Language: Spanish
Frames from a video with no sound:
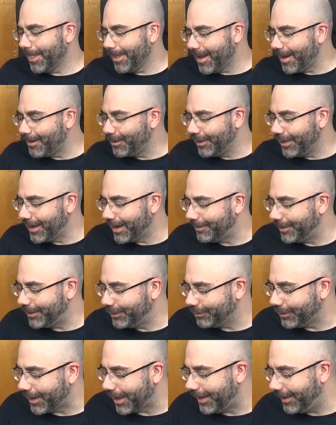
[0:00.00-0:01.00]
Ya hablo de la
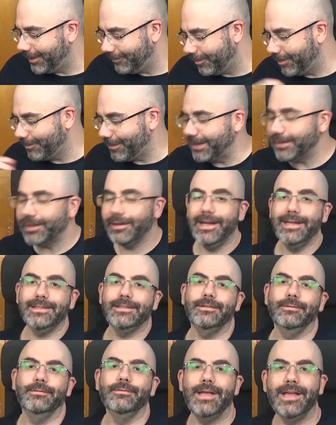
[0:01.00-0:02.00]
aventura. El formato
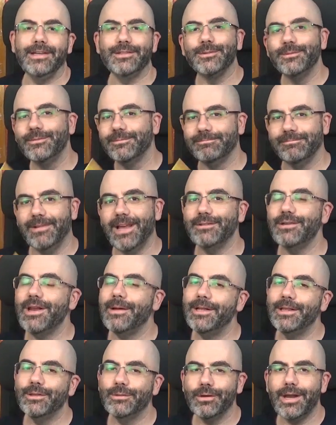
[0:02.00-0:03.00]
es, es, una
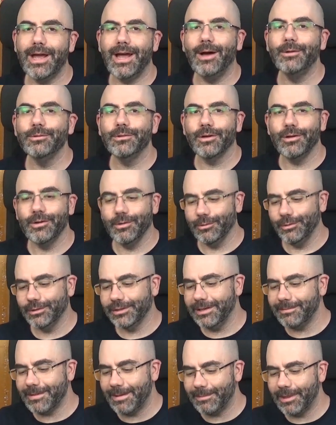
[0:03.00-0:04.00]
aventura
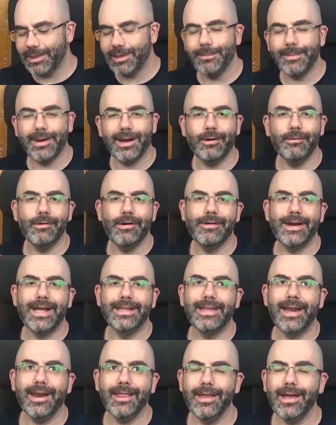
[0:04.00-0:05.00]
autoconclusiva, en principio para jugar
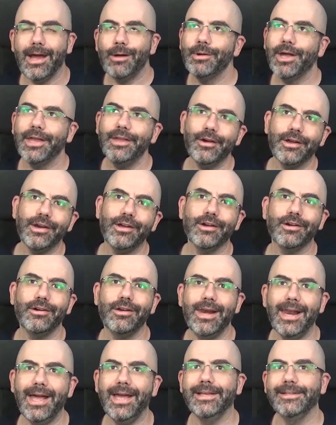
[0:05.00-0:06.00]
una tarde, aunque yo creo que
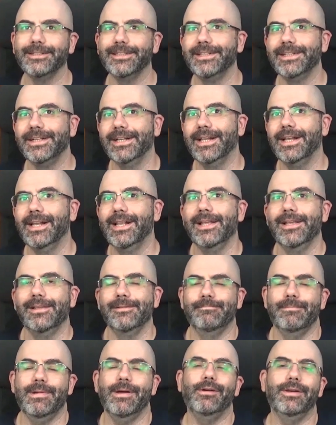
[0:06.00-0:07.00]
online.
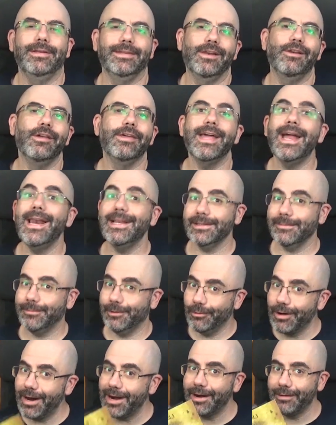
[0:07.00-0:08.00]
Lo ideal es
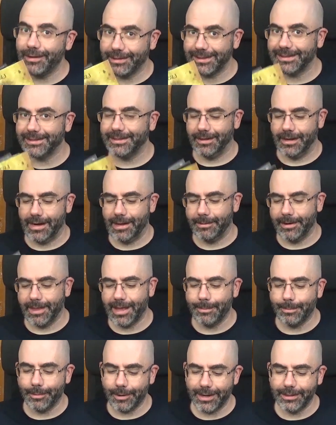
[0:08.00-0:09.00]
jugarla en una sesión, la
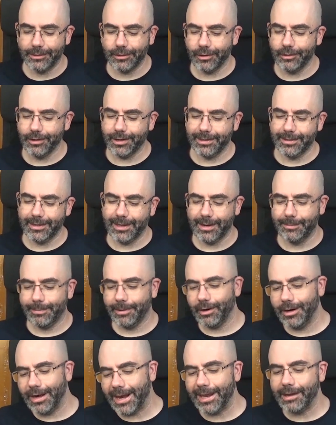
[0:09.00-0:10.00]
verdad, por el tono que tiene.
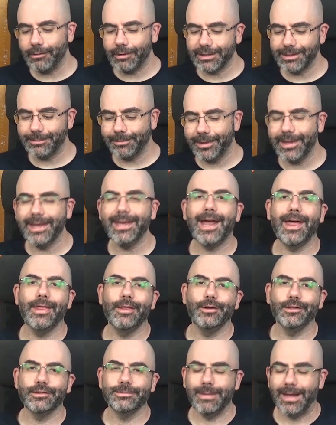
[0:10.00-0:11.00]
Pero online igual se puede ir a
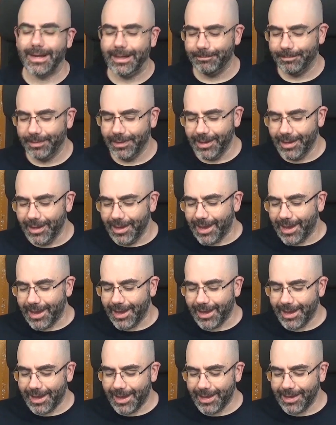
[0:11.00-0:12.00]
dos, ¿vale?
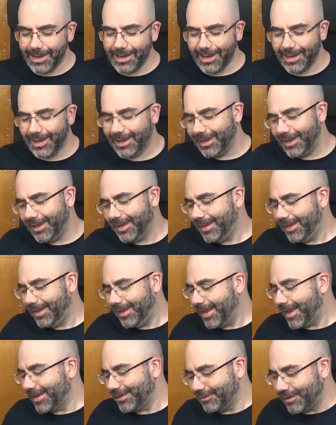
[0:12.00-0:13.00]
Eh,
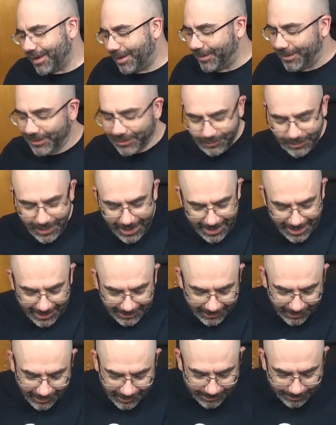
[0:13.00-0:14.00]
y es una
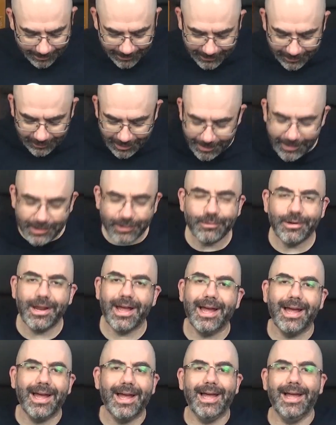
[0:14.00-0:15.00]
aventura. Tengo aquí puesto una
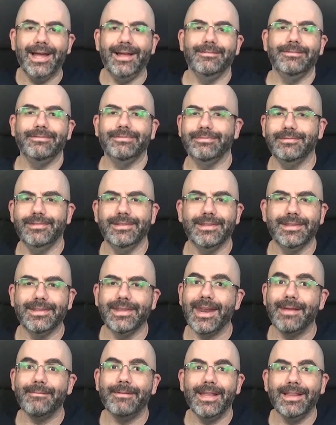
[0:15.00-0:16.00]
aventura
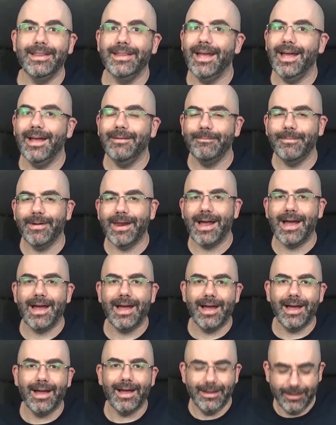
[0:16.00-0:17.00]
tremenda
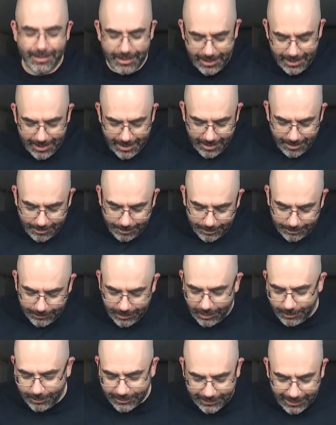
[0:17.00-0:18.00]
para.
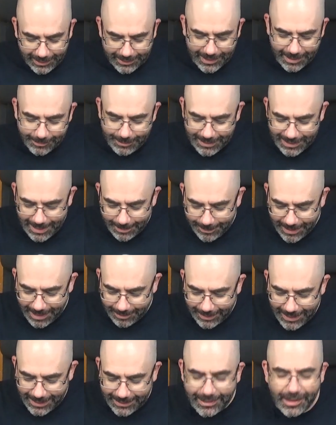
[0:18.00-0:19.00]
Tengo puesto aquí, tremenda para
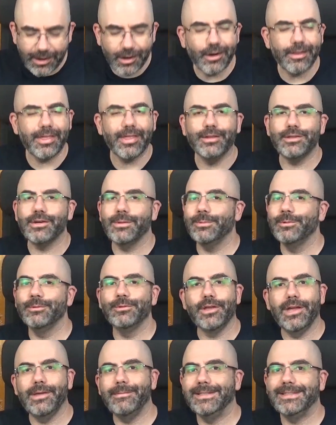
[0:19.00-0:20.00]
ver el terror desde otro
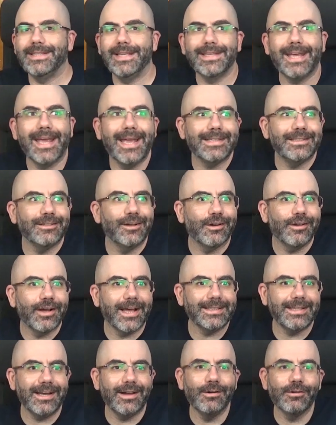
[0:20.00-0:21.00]
punto de vista. Es que yo creo
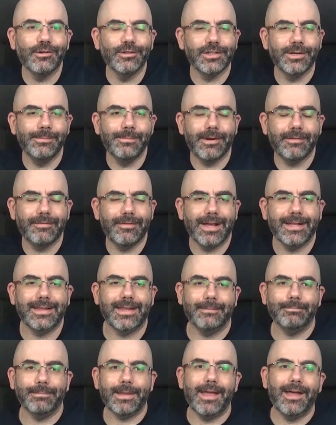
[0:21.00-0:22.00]
que es la conclusión
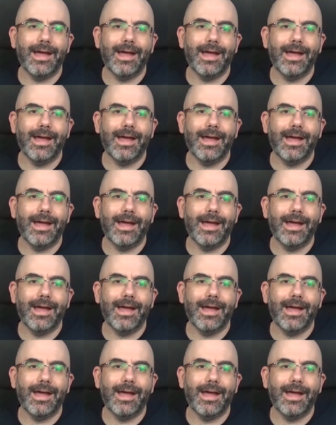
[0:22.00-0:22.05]
perfecta.